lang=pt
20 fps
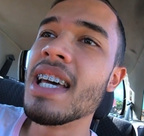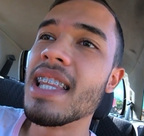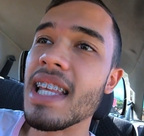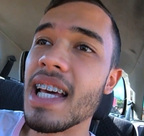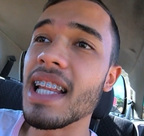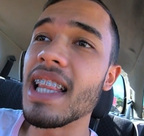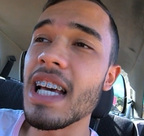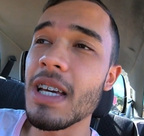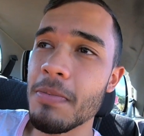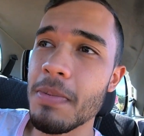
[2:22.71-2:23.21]
Na
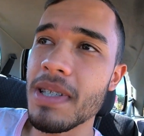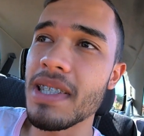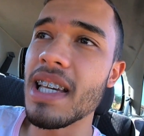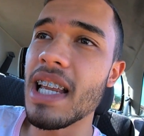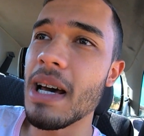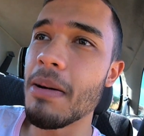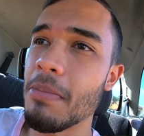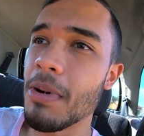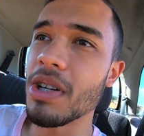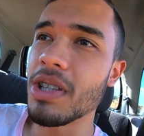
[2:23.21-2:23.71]
realidade,
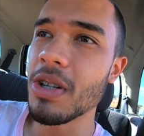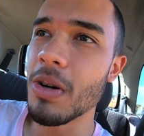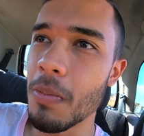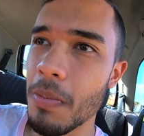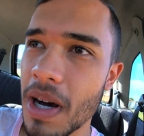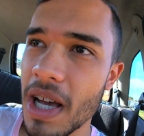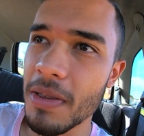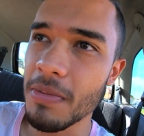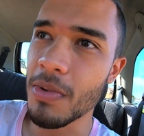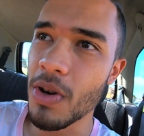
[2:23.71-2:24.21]
passar na porta eu
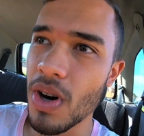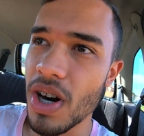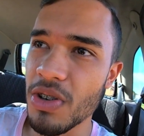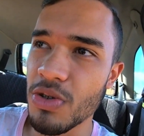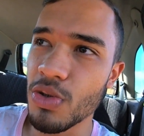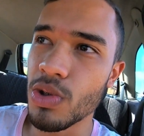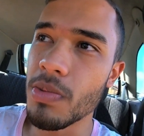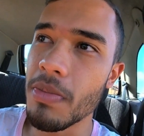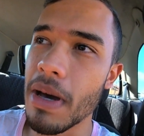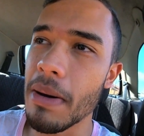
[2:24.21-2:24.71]
passo, porque eu
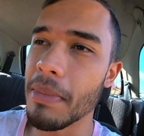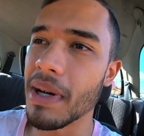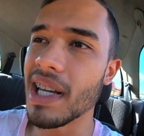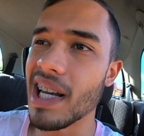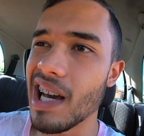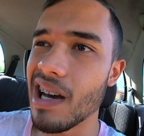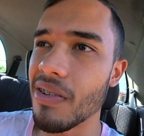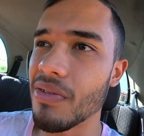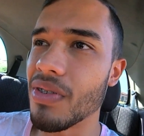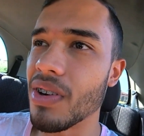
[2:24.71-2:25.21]
ajudo minha mãe
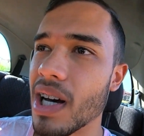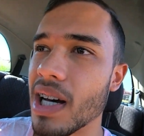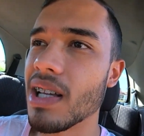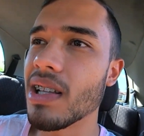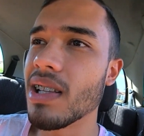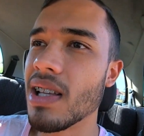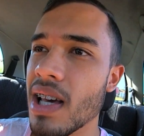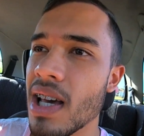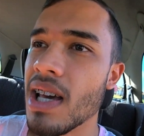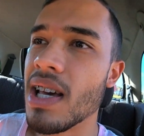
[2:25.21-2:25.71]
na
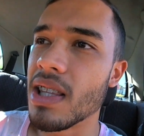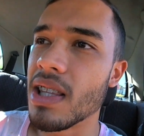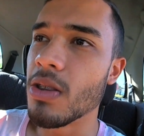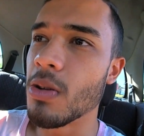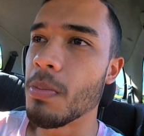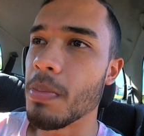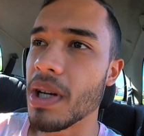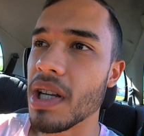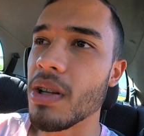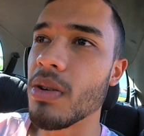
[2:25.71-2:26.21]
van,
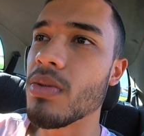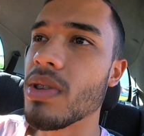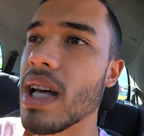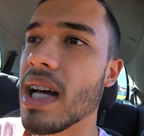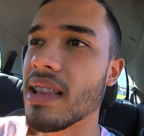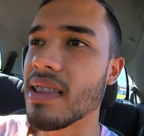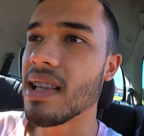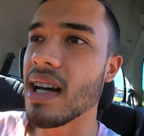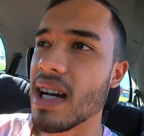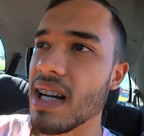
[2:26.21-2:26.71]
no período
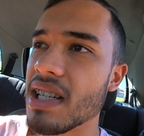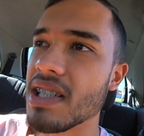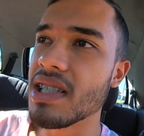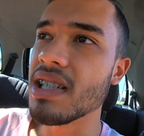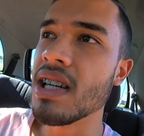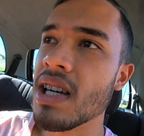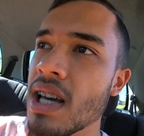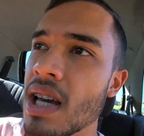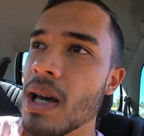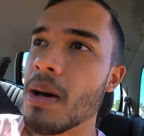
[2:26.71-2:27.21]
da
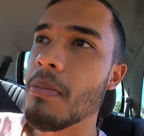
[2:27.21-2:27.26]
tarde.